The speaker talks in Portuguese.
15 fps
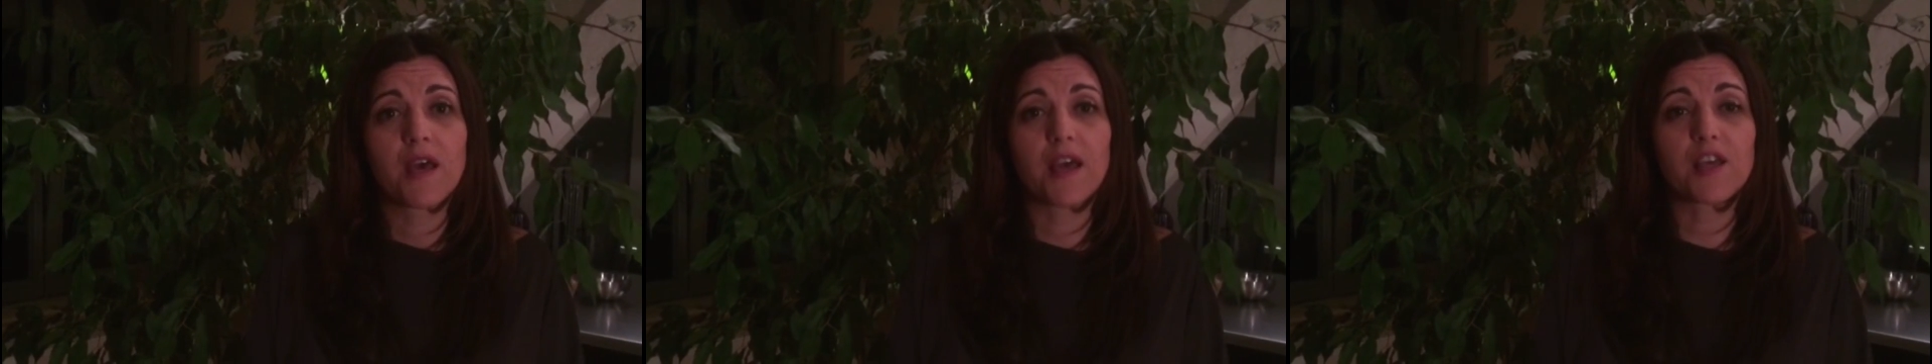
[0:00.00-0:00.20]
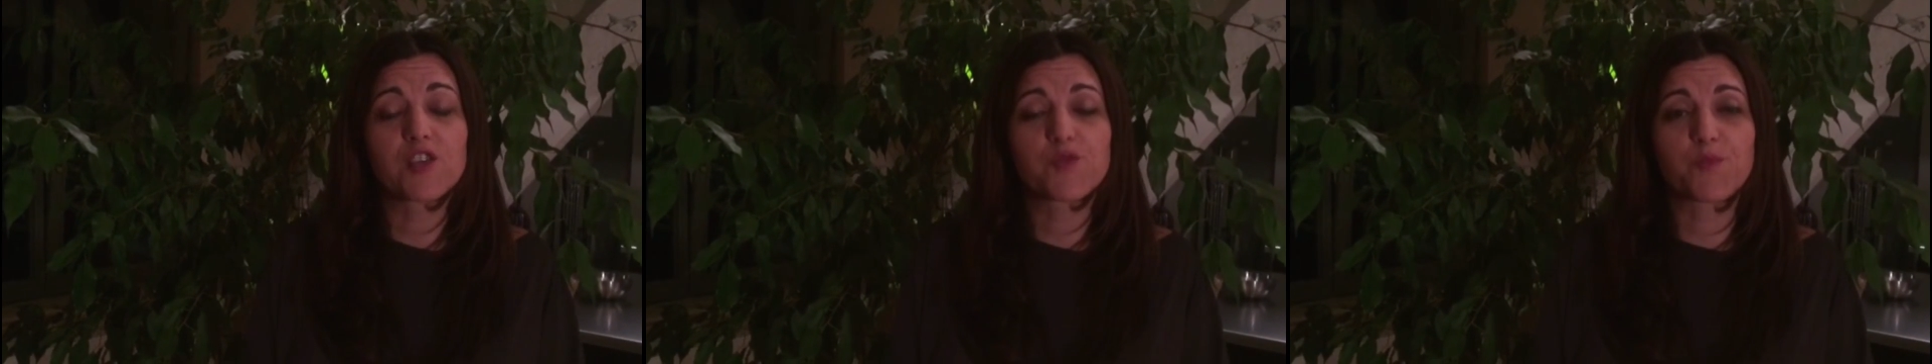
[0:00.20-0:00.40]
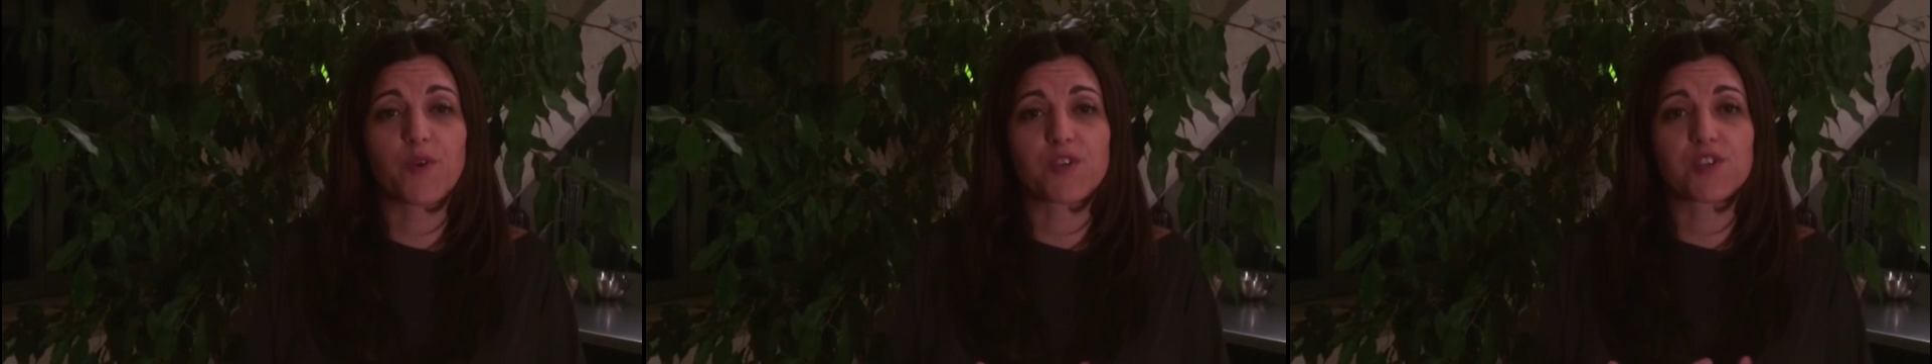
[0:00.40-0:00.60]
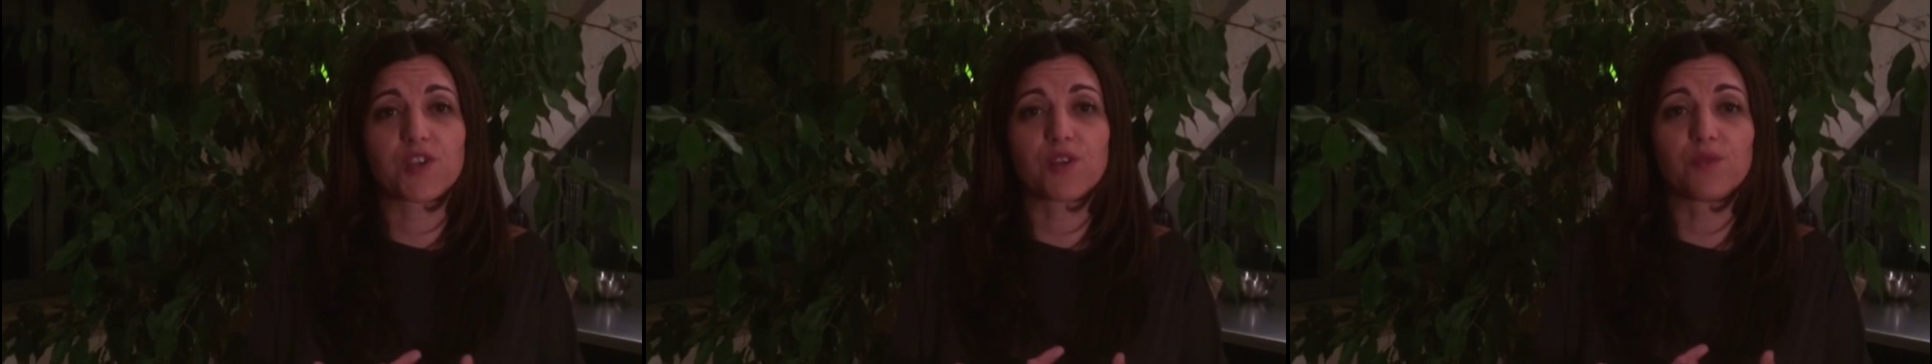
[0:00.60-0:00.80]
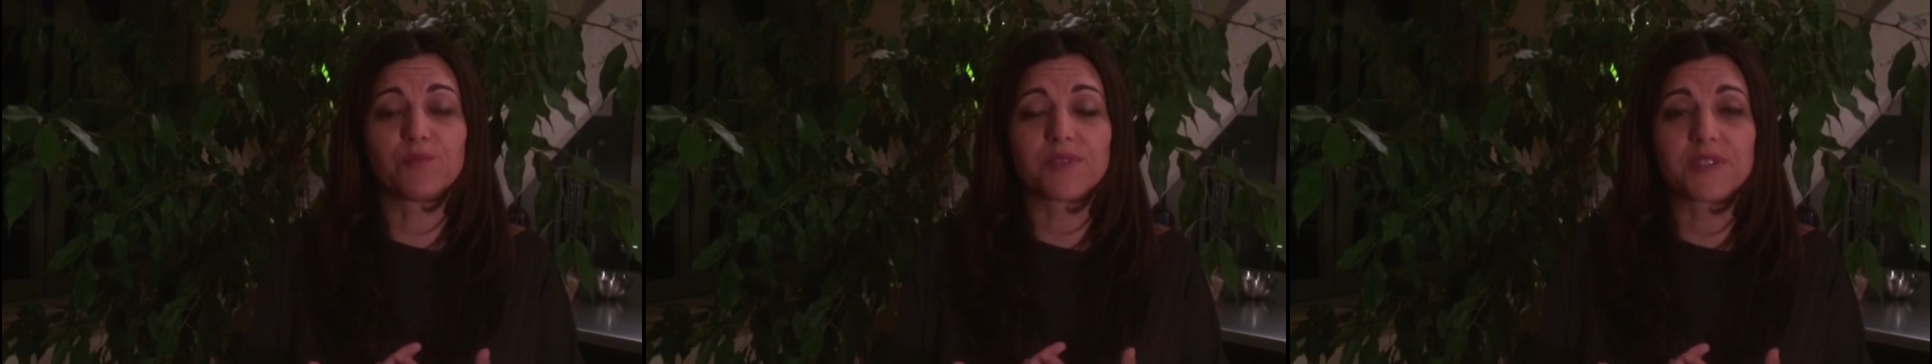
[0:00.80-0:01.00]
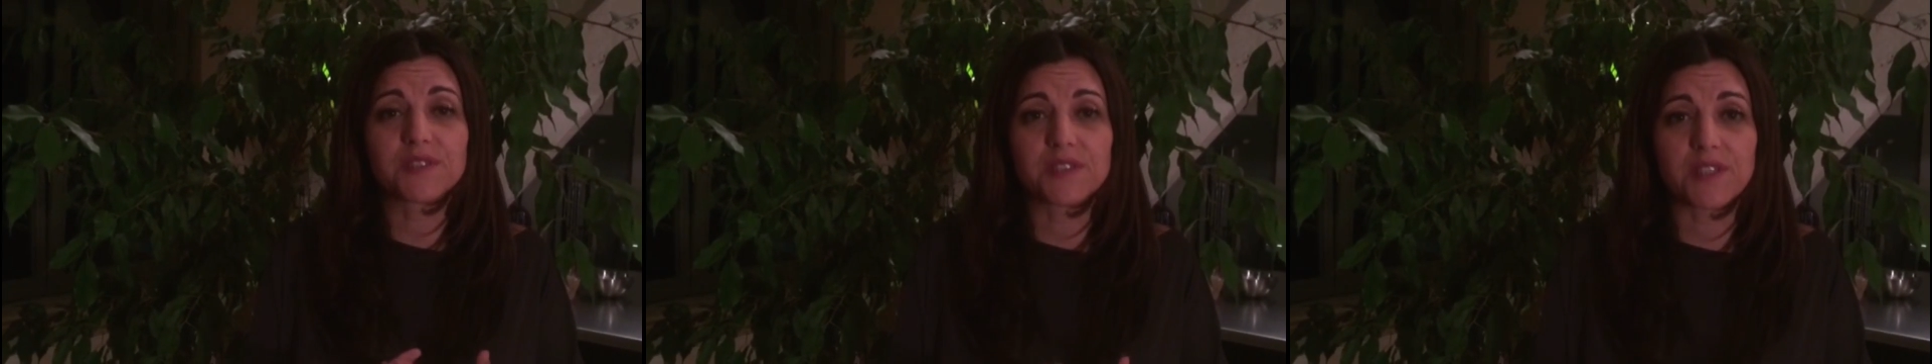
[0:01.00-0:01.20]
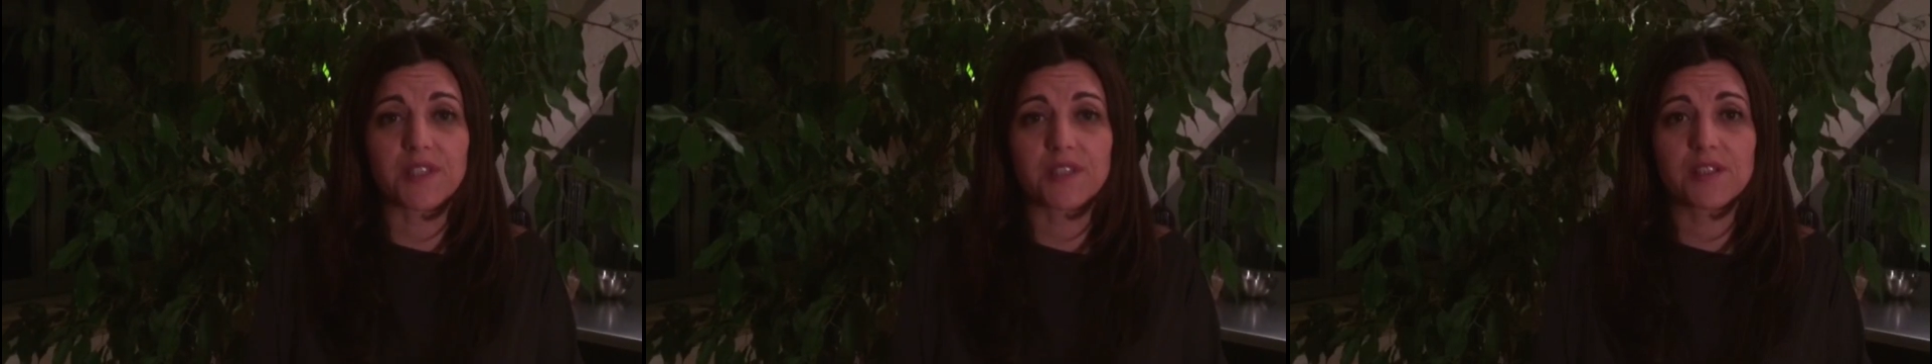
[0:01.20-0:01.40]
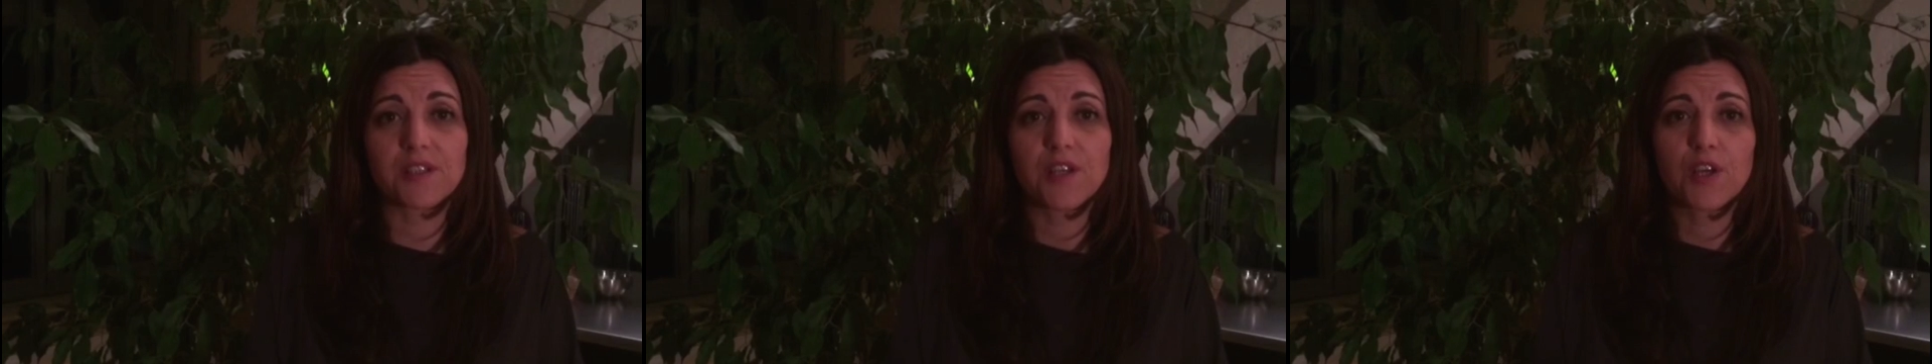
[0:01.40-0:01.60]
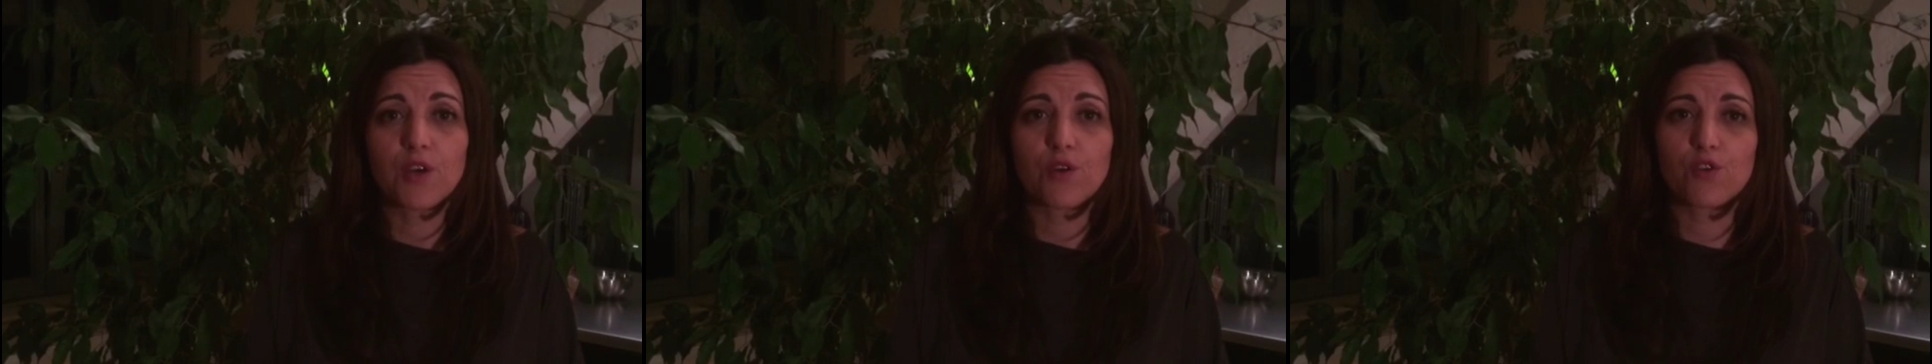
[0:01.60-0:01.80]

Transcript: em que se possa combater